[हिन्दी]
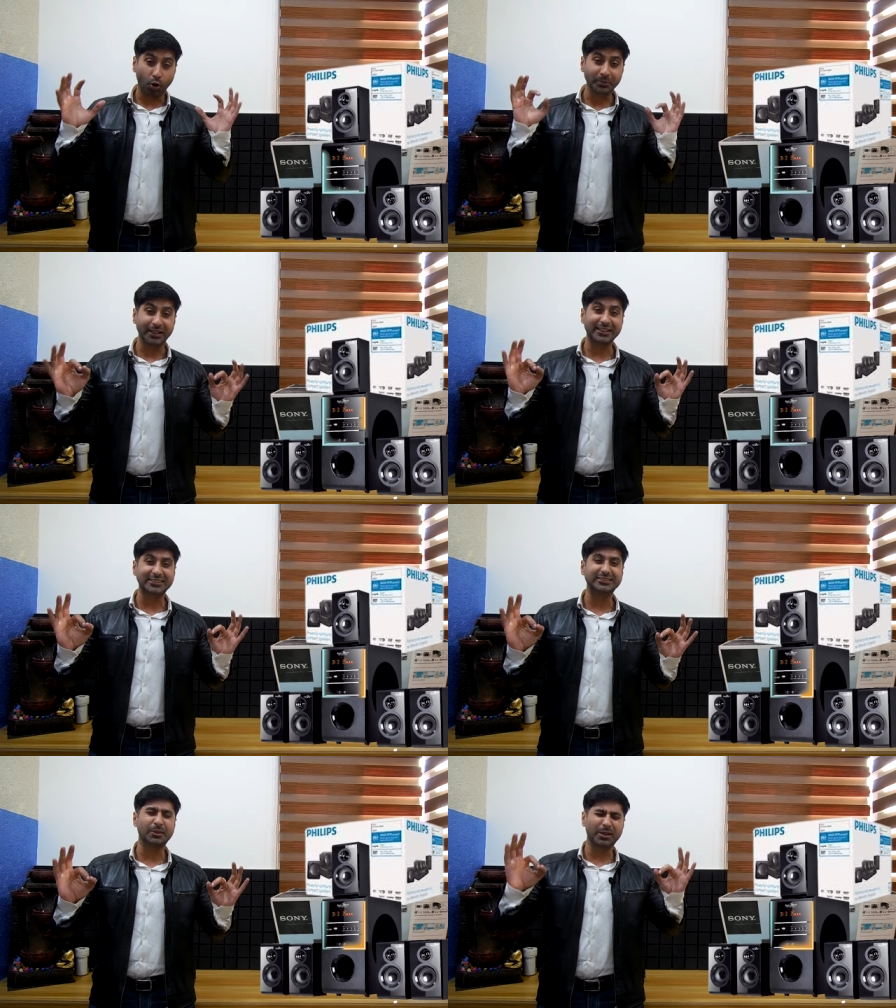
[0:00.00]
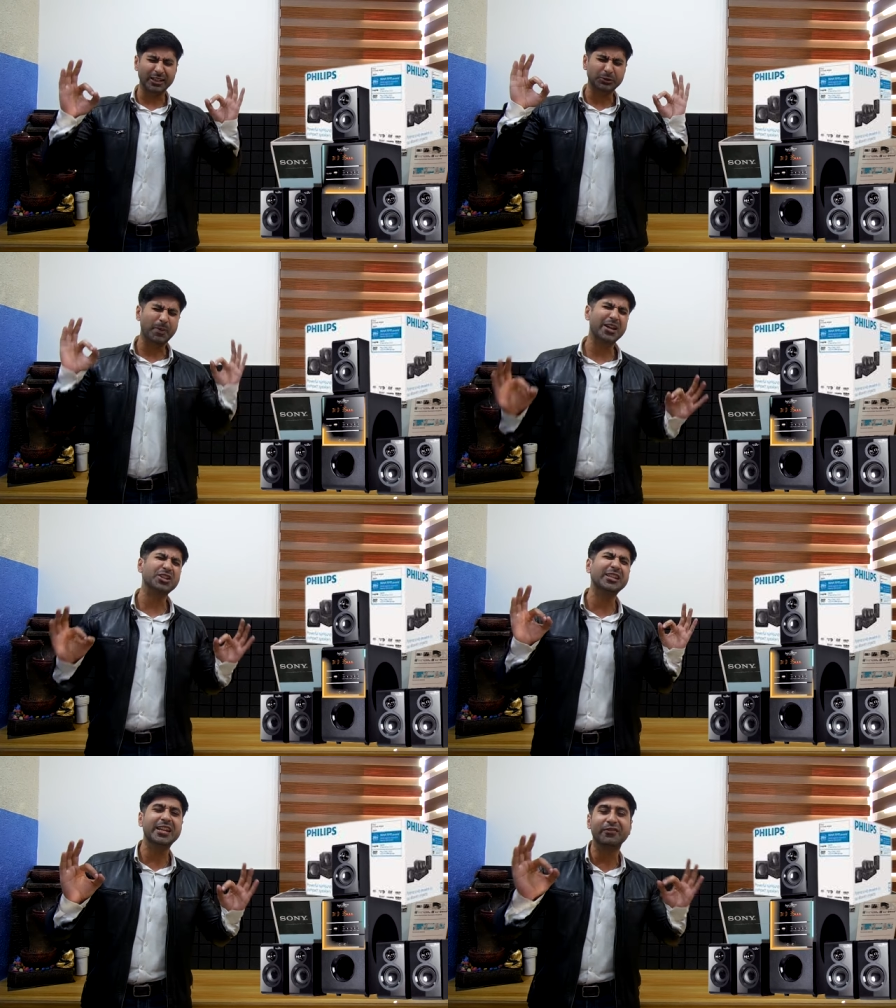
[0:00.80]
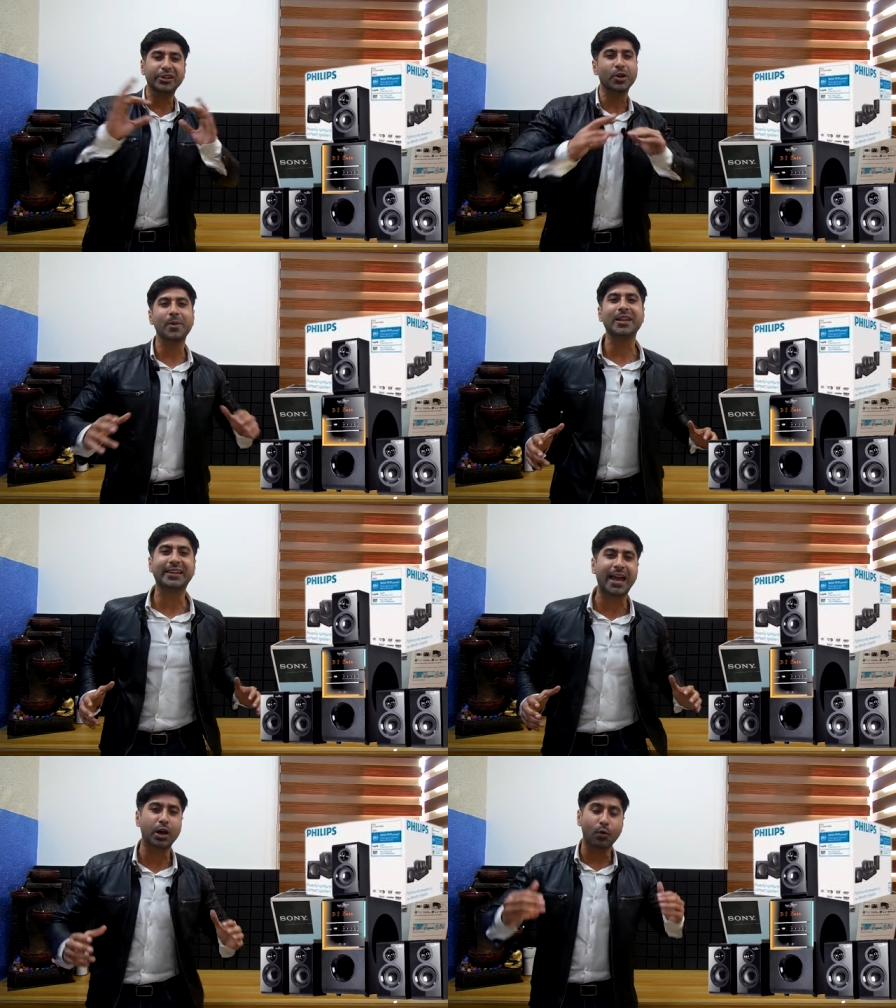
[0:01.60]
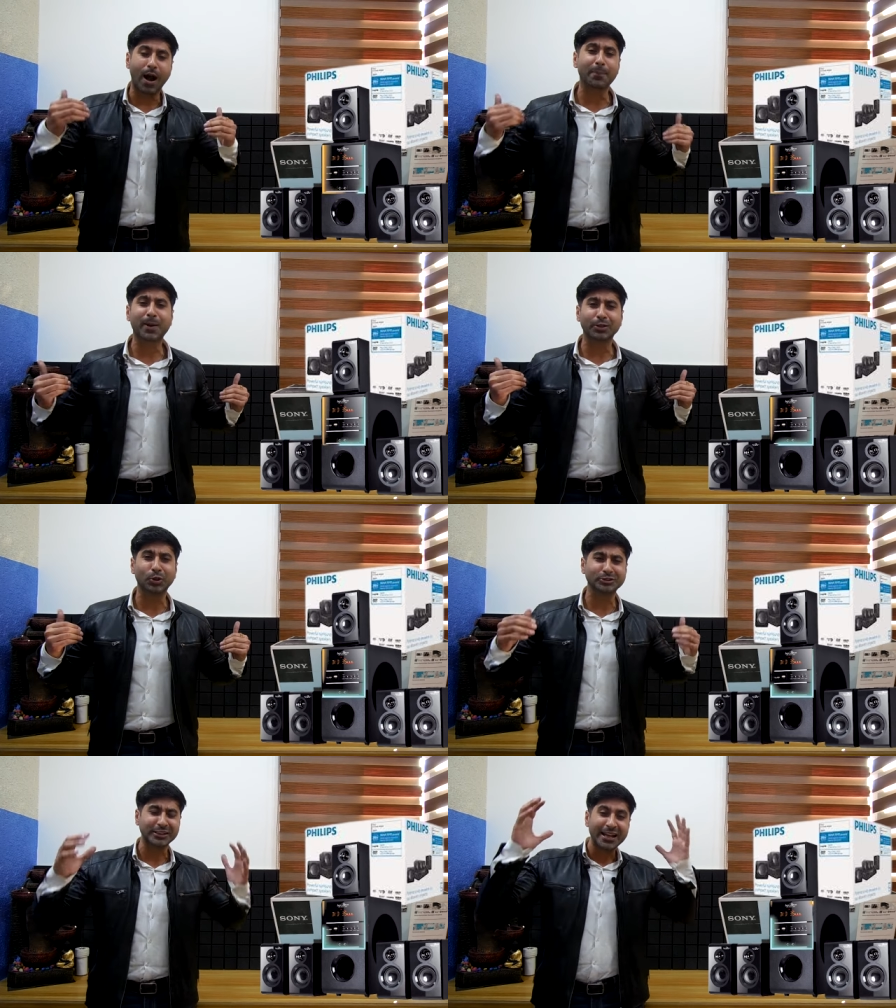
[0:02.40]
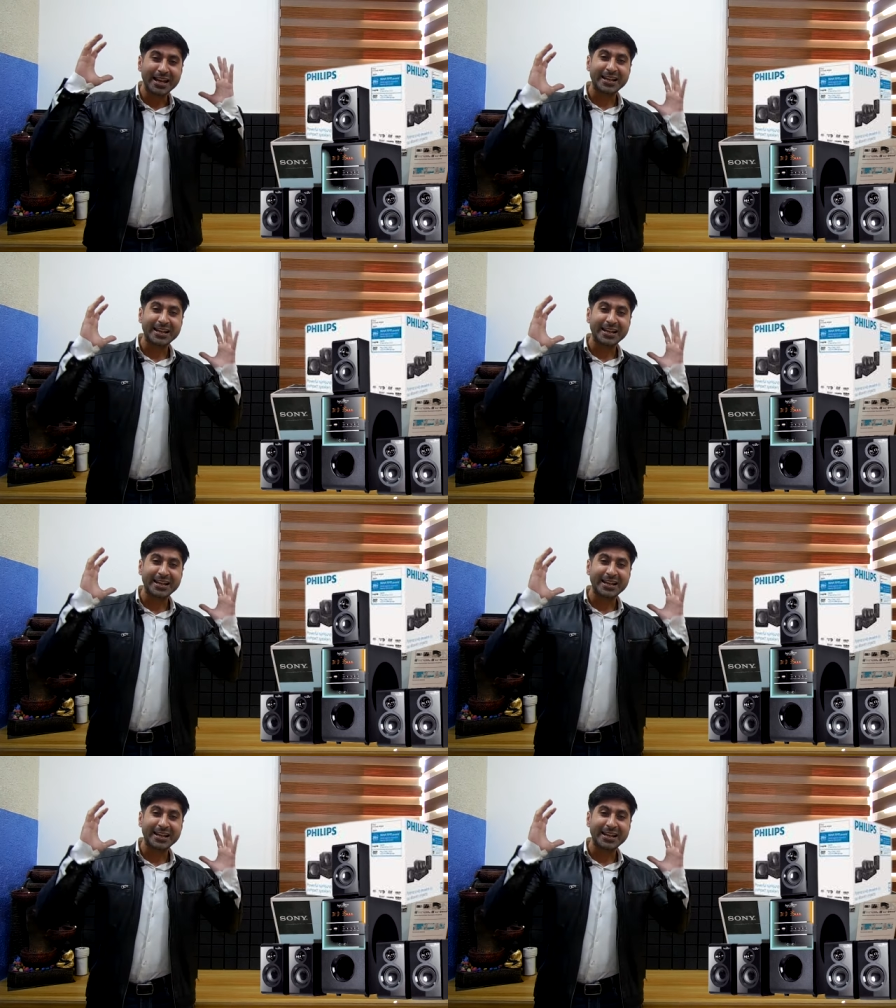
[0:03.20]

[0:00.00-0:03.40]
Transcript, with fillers: होम थिएटर सिस्टम के लिए स्पेशली ये वीडियो में लेके आया हूँ आपका दोस्त